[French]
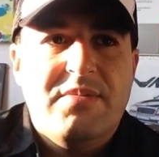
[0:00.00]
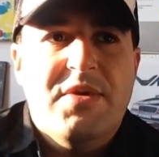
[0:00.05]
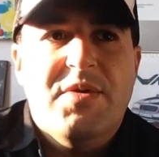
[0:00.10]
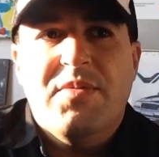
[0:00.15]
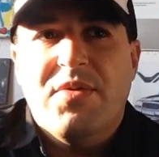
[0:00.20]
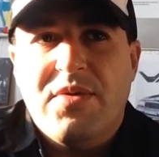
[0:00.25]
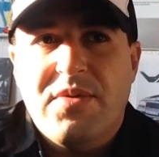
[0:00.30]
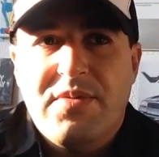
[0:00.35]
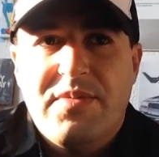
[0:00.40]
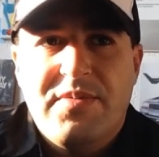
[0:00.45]
Mais
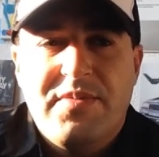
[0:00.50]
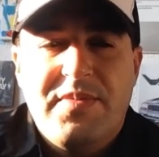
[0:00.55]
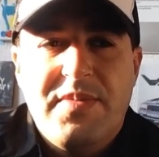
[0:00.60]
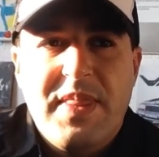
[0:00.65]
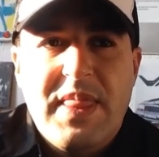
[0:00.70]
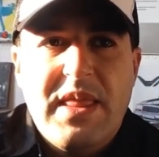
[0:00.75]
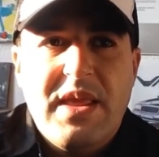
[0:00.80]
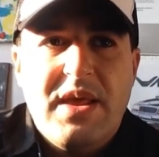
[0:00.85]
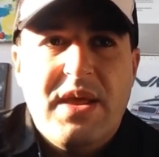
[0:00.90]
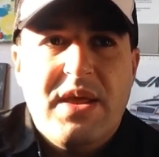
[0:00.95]
bon.
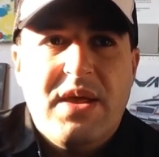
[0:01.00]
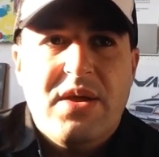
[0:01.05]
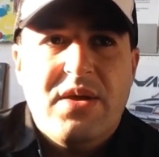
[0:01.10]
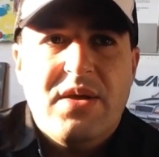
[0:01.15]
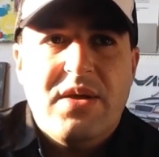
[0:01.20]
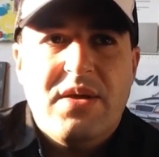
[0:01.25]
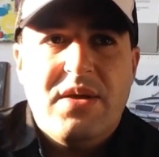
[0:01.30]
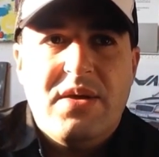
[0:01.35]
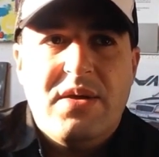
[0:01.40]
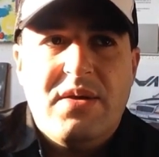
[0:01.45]

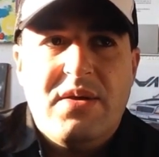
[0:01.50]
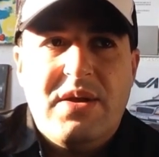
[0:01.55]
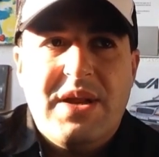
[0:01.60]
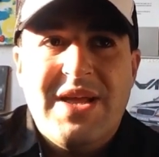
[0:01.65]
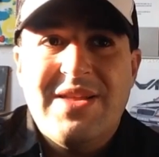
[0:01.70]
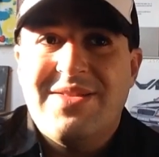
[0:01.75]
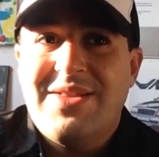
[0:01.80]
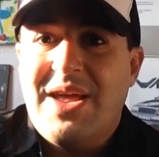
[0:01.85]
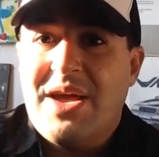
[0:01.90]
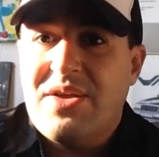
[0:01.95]
Euh,
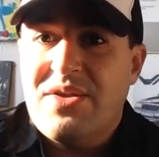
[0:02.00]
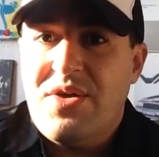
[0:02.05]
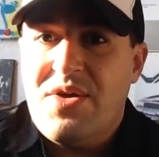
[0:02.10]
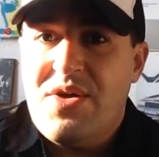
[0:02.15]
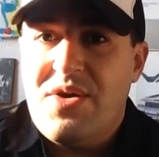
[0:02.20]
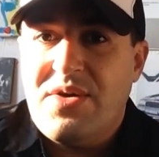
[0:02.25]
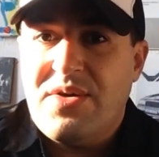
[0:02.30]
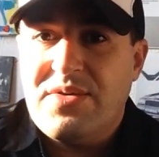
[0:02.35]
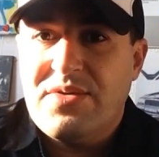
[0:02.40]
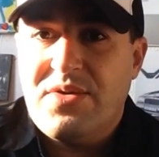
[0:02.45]

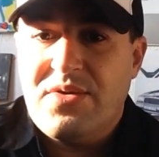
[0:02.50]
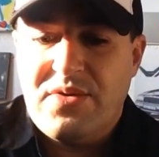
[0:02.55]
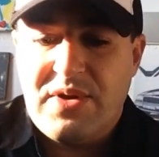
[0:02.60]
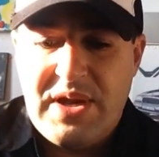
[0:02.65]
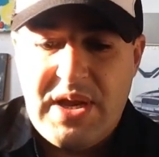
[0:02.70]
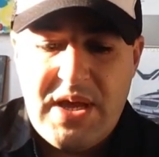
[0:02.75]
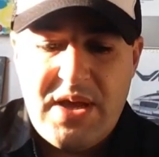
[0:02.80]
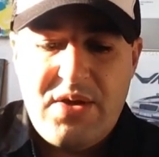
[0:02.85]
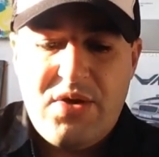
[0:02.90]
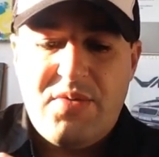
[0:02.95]
l'intérieur, donc
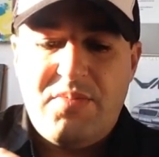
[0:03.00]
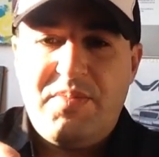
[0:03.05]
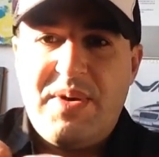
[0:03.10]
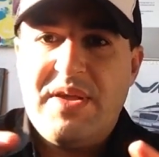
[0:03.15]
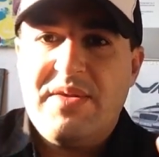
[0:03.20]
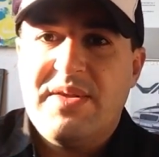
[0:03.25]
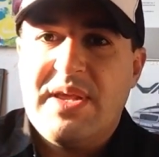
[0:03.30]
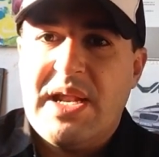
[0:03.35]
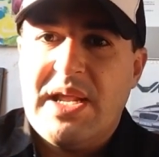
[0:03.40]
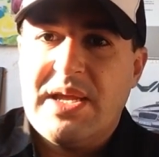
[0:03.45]
là on
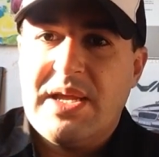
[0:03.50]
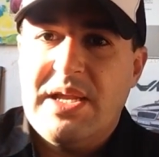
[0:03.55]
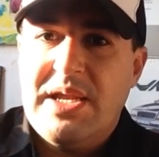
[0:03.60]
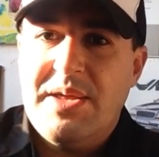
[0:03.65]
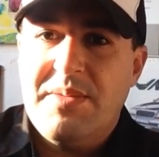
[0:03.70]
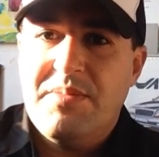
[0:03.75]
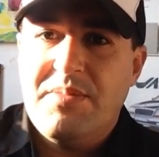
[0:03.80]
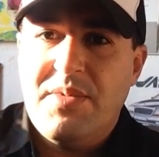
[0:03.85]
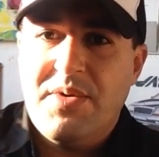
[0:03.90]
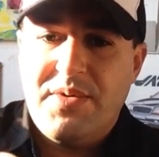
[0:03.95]
passe à la
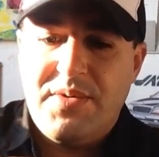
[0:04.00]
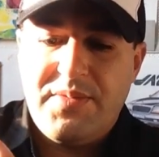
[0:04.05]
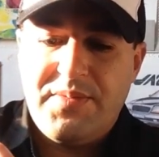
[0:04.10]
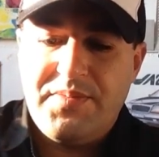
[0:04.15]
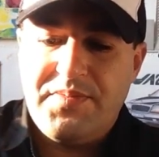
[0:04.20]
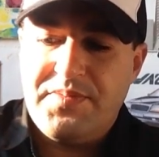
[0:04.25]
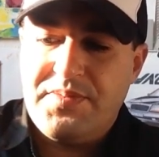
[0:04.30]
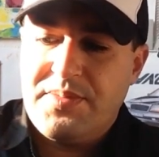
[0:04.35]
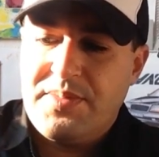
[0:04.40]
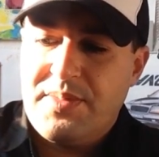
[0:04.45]

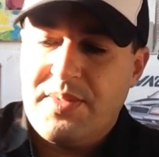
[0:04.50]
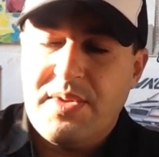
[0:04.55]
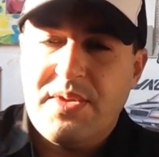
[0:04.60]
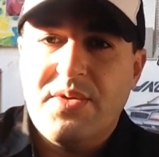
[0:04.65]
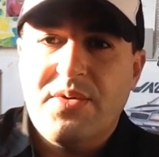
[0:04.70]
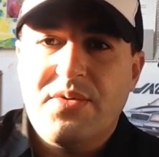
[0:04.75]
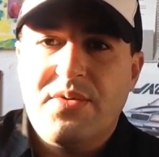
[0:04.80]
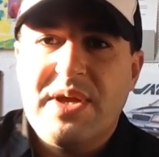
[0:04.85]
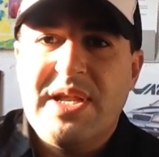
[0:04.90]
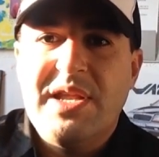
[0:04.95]
clim,
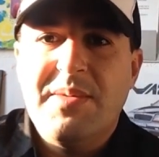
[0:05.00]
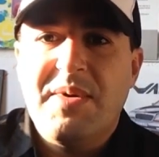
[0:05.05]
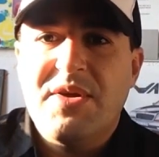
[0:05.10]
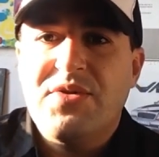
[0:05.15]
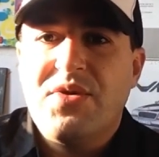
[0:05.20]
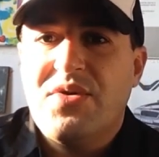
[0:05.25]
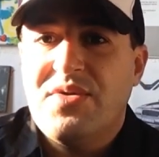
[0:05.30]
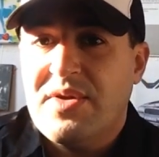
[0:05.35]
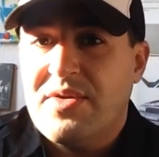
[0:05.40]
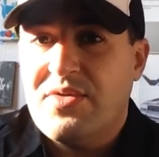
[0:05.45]
donc
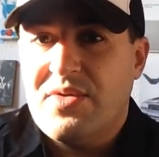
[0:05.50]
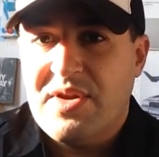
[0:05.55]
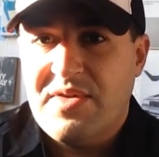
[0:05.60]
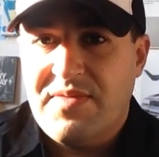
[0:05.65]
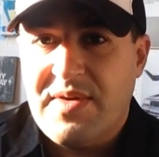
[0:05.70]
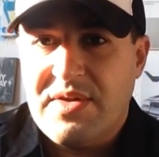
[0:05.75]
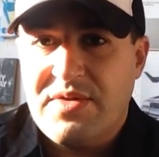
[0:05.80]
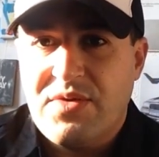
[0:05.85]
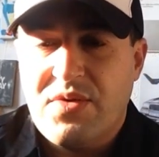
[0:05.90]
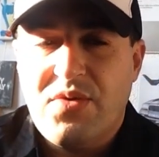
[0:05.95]
climatronique sur les
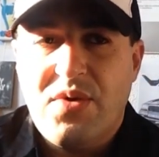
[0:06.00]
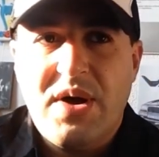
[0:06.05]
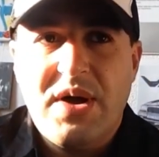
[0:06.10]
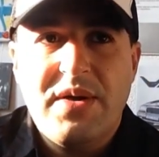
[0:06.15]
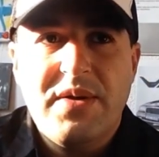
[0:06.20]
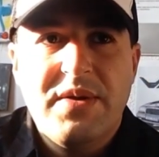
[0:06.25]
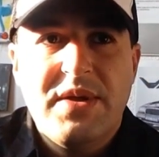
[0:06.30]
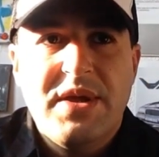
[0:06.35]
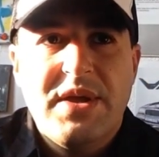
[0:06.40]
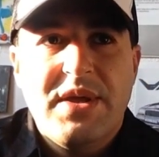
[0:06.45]
phases
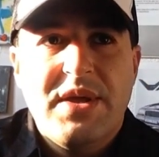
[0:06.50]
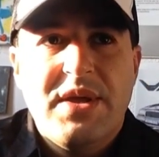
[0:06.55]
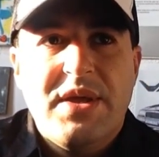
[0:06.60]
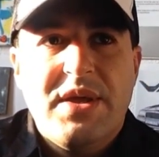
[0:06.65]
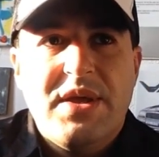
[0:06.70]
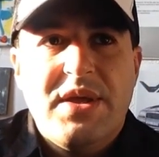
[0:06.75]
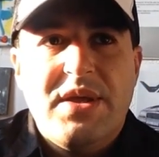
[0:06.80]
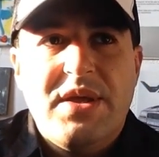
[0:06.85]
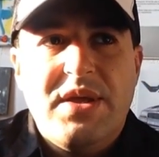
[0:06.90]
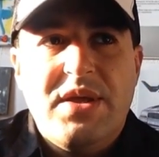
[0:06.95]
3.
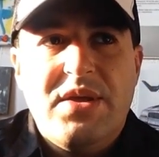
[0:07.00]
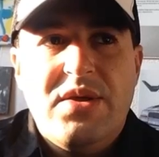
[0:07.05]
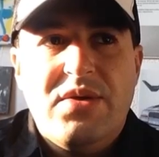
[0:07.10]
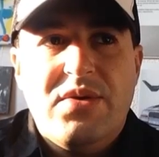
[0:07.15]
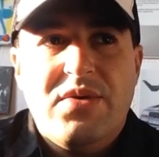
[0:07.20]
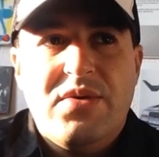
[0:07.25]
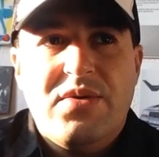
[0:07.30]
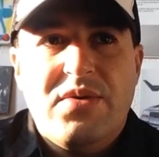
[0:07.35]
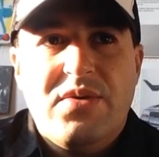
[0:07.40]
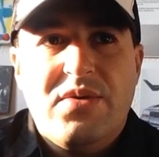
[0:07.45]
Et
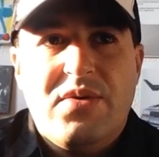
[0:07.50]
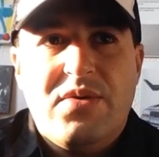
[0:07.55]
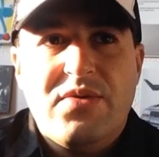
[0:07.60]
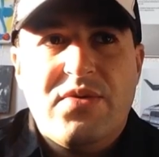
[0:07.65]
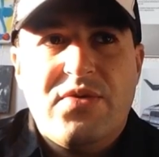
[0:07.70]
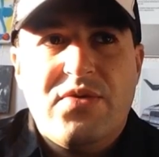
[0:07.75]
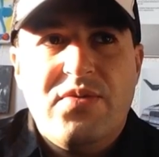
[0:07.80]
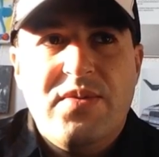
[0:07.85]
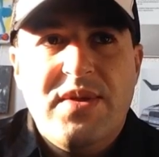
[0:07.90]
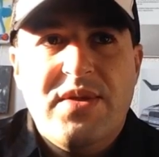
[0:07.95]

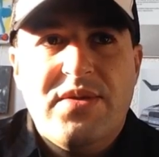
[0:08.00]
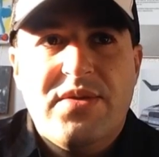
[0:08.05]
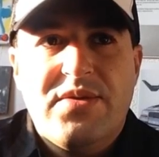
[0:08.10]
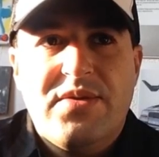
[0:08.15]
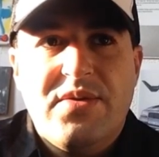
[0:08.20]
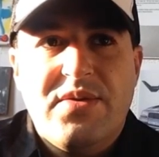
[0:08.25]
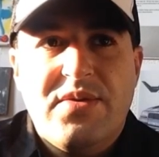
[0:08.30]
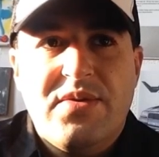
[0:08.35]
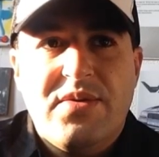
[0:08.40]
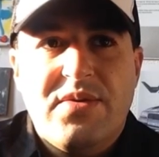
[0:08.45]

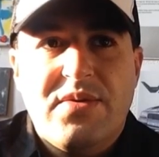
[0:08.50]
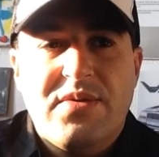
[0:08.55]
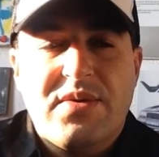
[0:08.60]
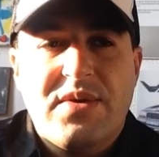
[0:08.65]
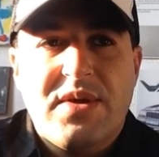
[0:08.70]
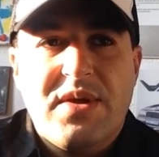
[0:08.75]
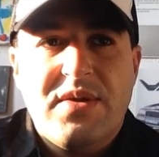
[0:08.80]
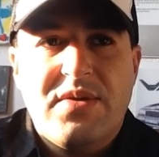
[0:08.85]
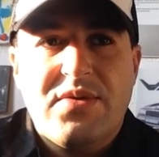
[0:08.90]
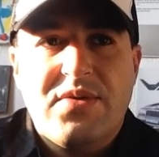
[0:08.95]
ensuite,
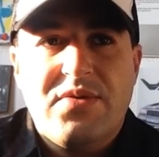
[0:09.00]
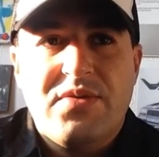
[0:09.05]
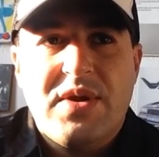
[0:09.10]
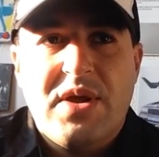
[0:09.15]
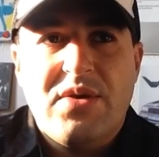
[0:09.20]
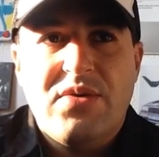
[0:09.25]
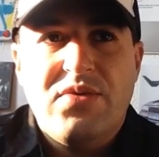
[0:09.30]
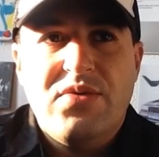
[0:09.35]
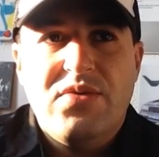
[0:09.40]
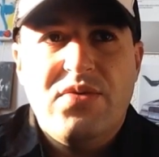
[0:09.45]
qu'est-ce qu'on
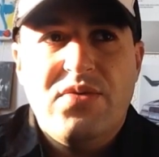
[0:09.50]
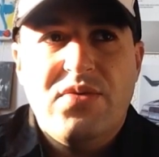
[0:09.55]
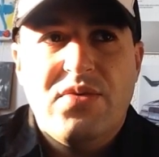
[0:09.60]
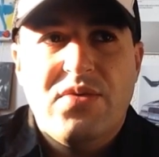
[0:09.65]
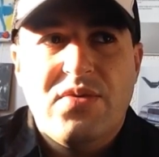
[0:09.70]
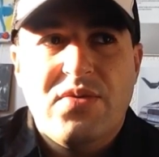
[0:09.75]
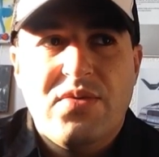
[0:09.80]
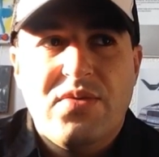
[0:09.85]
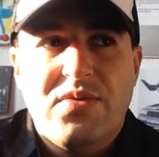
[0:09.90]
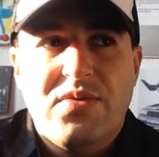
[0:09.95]
a eu